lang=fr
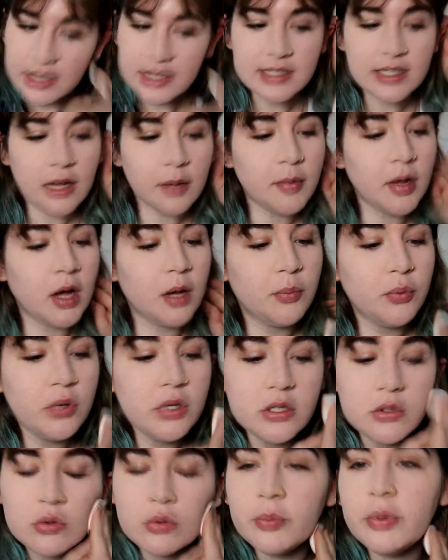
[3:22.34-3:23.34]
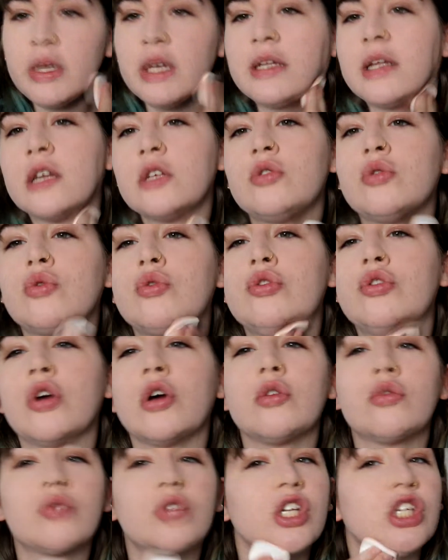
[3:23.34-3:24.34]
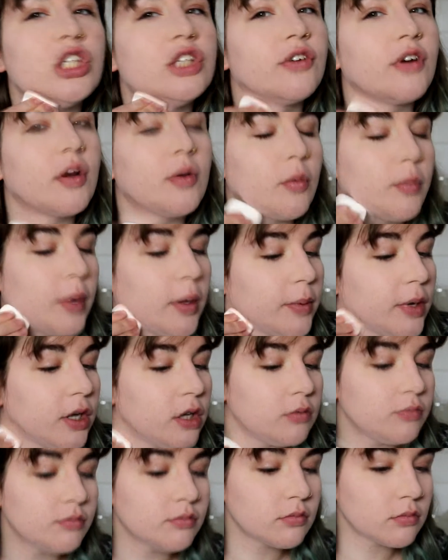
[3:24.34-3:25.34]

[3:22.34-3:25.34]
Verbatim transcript: Et ça m'a un peu estompé les taches de rousseur, donc ça c'est vraiment pas mal.